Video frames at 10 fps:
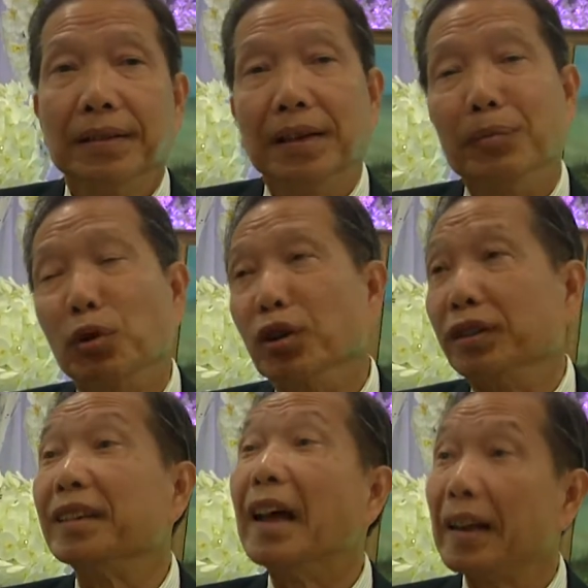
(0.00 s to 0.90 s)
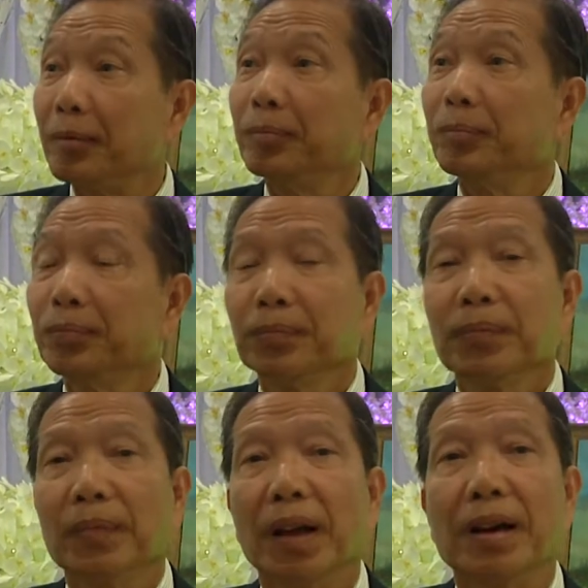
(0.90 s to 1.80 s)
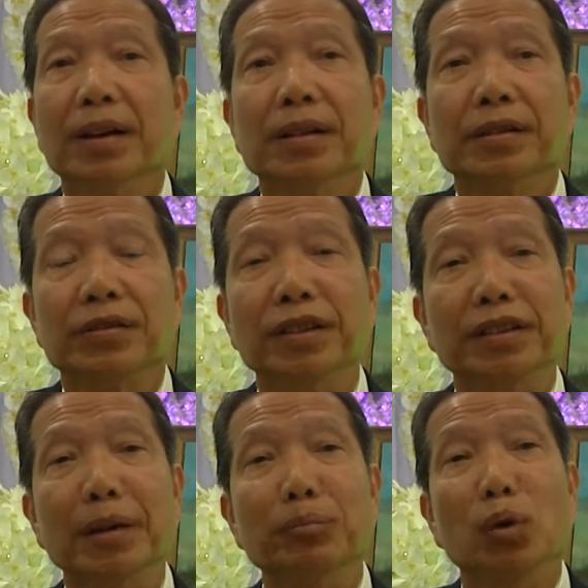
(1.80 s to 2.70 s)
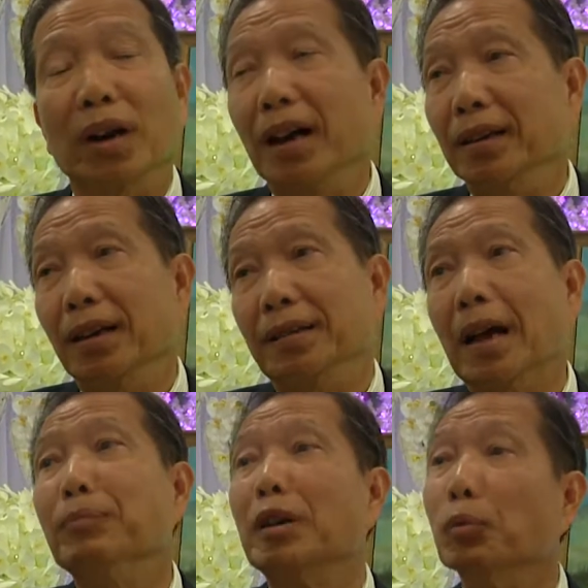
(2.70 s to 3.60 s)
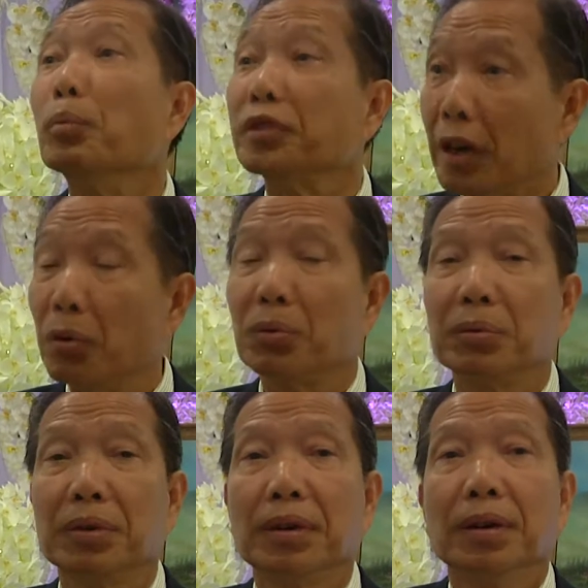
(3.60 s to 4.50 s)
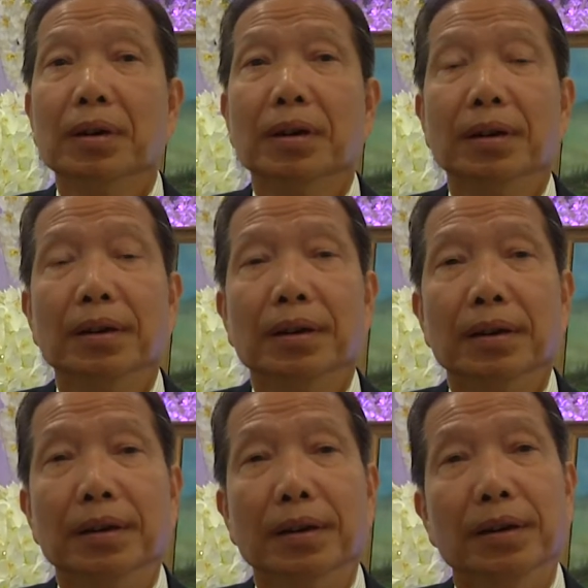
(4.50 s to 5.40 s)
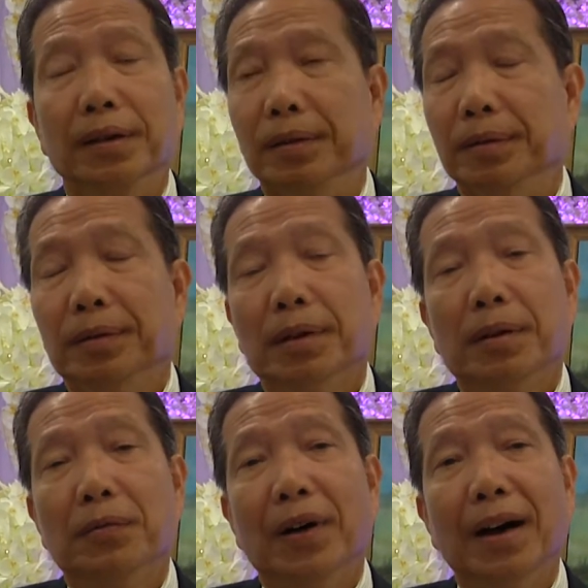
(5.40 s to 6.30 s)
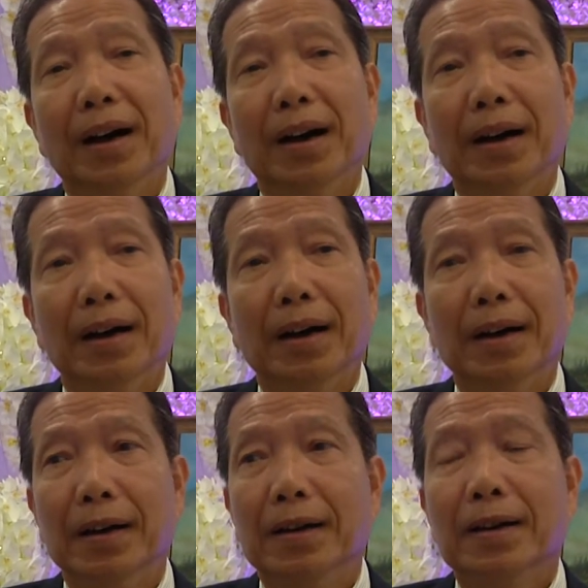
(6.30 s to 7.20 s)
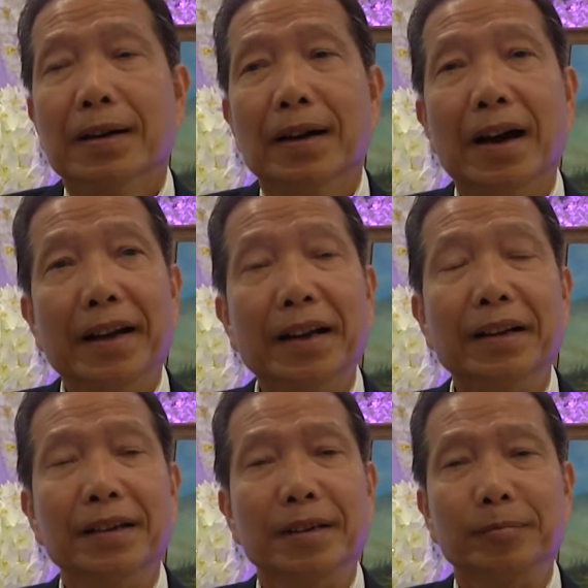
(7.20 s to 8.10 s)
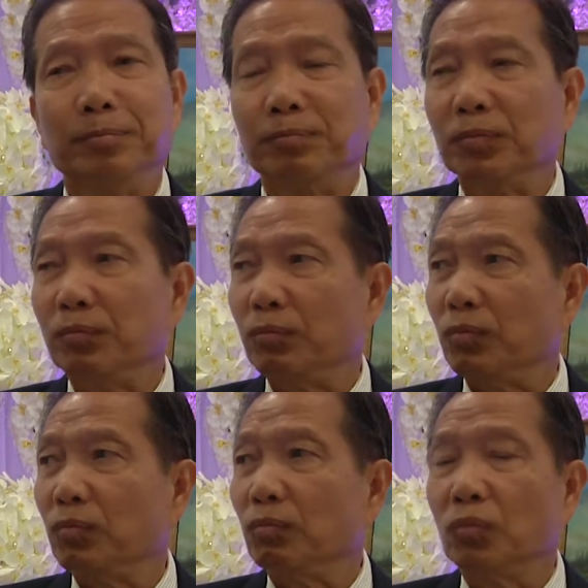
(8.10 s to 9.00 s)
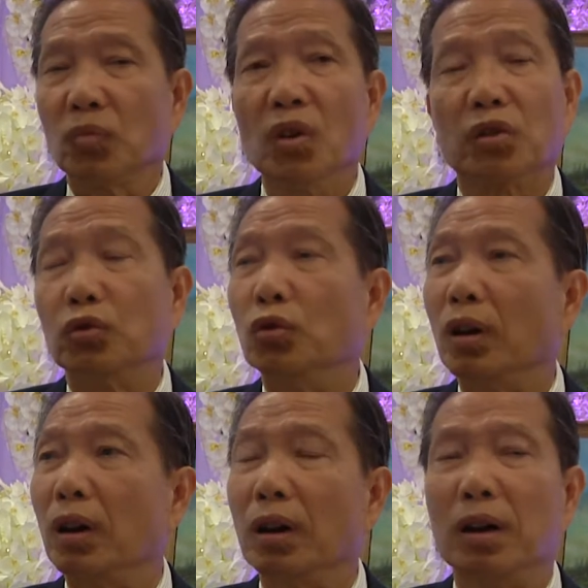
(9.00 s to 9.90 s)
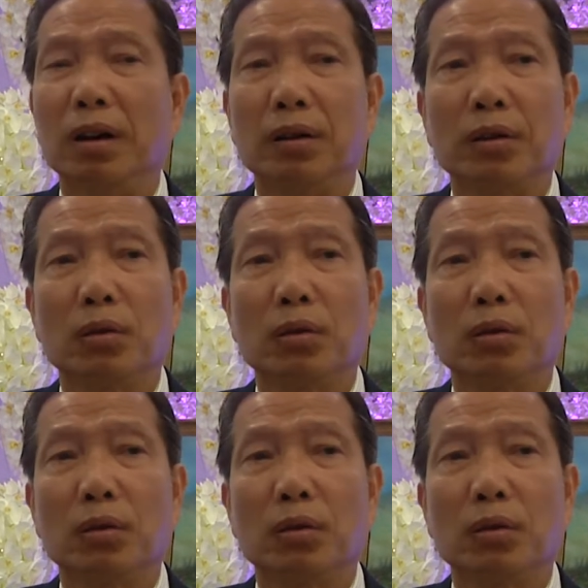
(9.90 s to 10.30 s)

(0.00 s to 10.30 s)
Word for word: là một người Tích Lan, đó, sinh năm 1846 à, và ngài đã được uh,